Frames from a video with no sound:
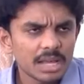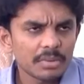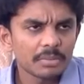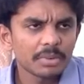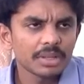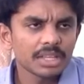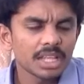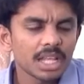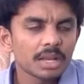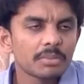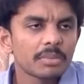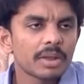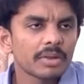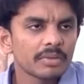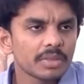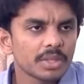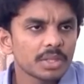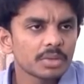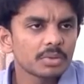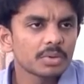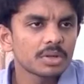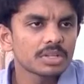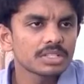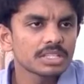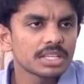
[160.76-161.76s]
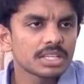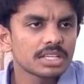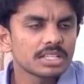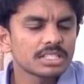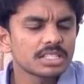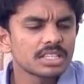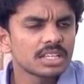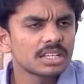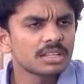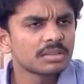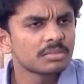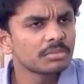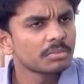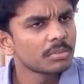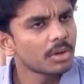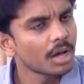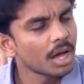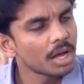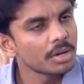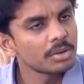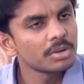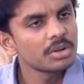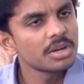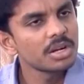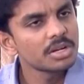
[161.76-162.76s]
సాంప్రదాయాలు మనం ఎందుకు కొనసాగించాలి
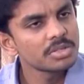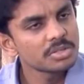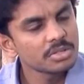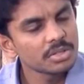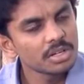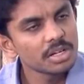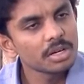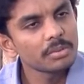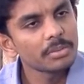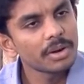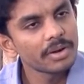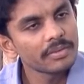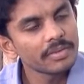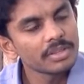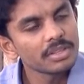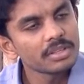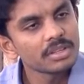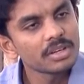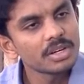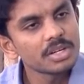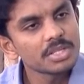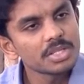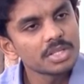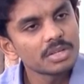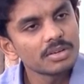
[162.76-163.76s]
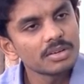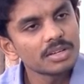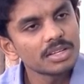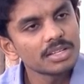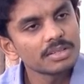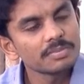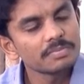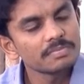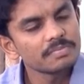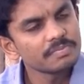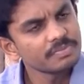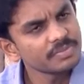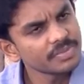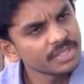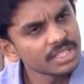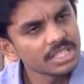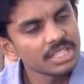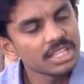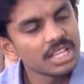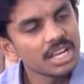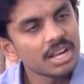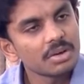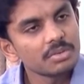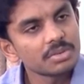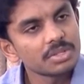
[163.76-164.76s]
అన్యులు నడుచుకున్నట్లు మనం ఎందుకు నడుచుకోవాలి
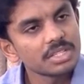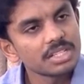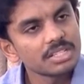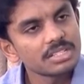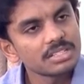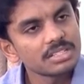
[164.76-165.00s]
ఇది నా